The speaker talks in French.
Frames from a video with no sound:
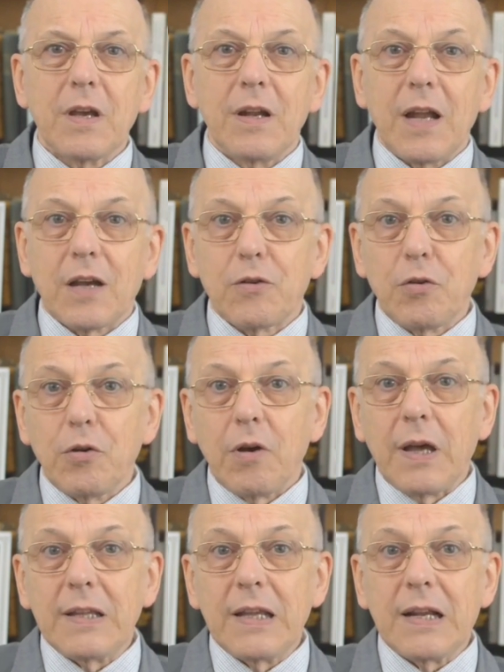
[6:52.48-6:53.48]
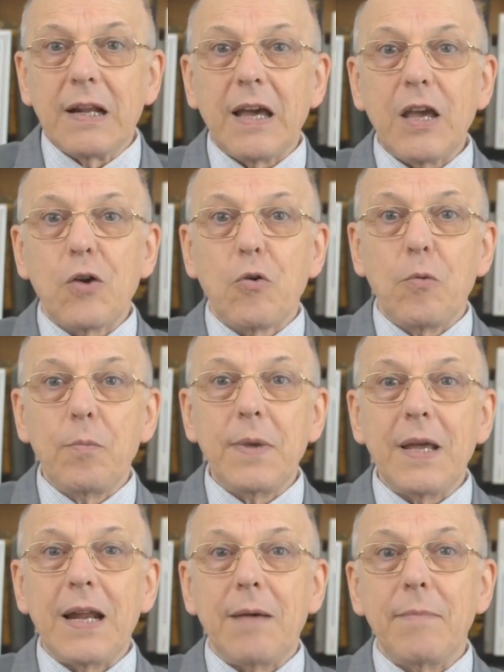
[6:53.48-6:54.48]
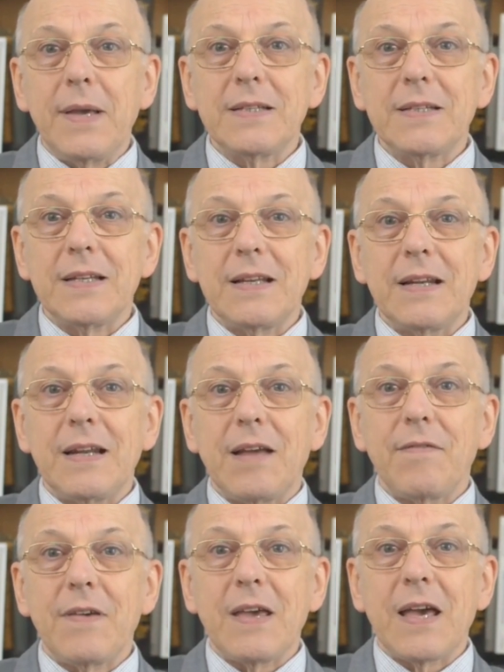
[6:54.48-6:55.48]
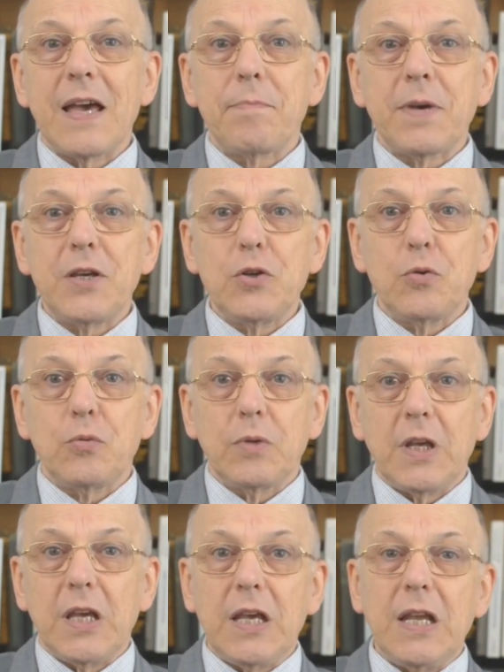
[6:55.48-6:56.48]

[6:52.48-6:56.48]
l'acteur a déclaré combien la messe l'avait impressionné.